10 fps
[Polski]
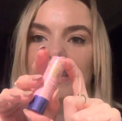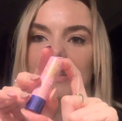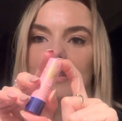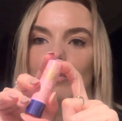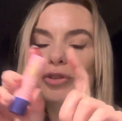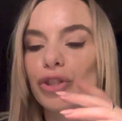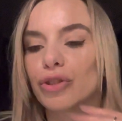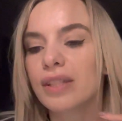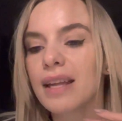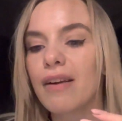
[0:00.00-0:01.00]
e, bo
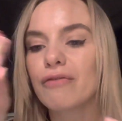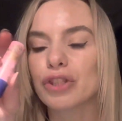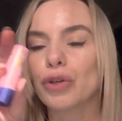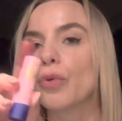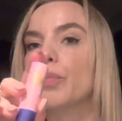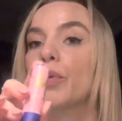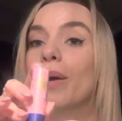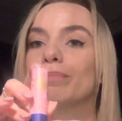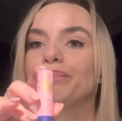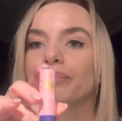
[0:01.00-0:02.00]
dostałam, właśnie
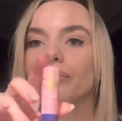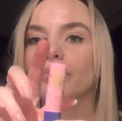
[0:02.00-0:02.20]
kupiłam.